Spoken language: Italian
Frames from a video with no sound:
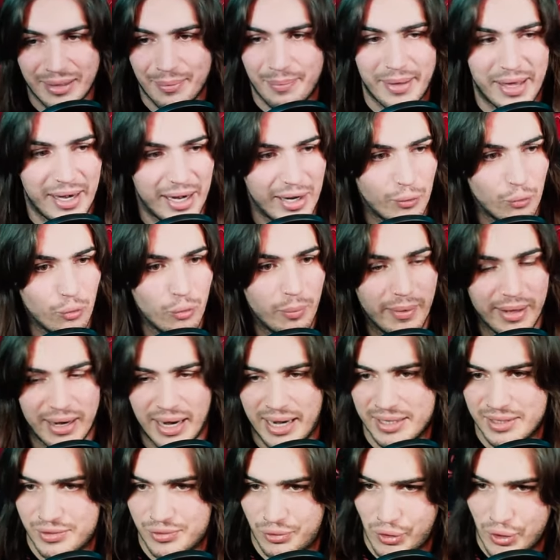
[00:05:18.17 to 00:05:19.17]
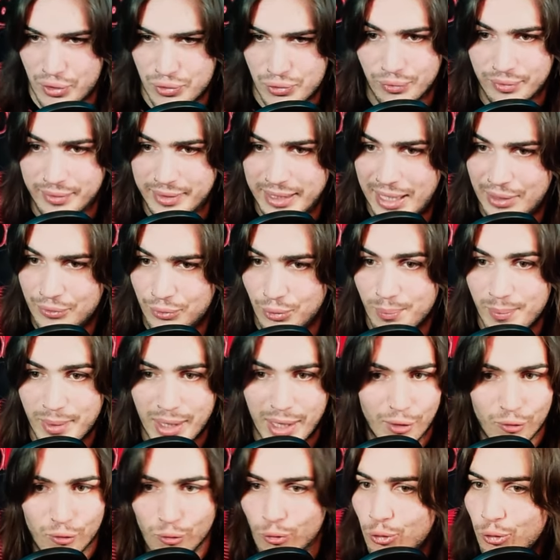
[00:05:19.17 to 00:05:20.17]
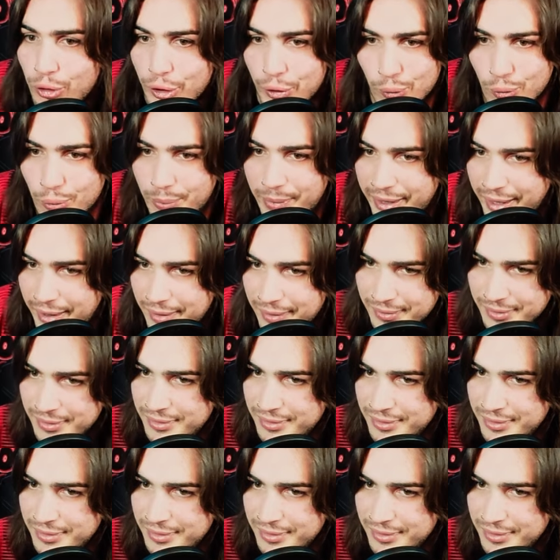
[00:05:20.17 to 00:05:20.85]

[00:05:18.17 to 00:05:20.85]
per recuperare questo risultato, il Milan non lo recupera.